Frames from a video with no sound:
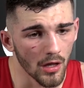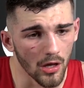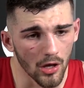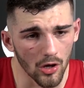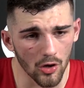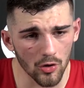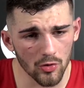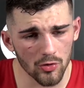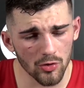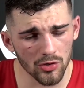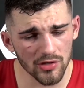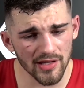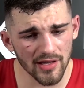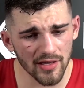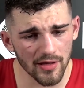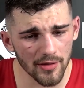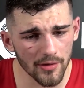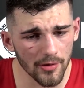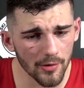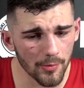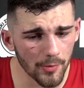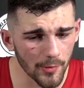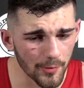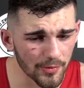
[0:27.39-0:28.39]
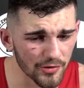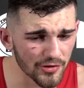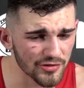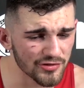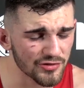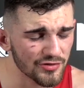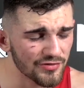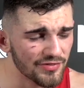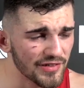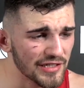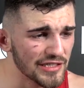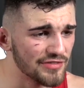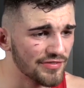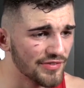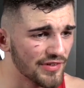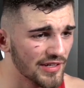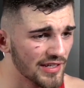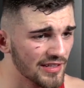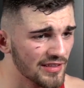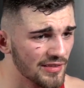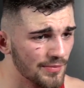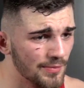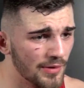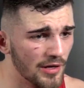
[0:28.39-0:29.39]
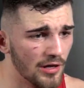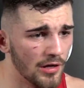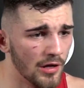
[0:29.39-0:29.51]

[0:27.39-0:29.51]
Ogólnie po prostu wejść w rytm,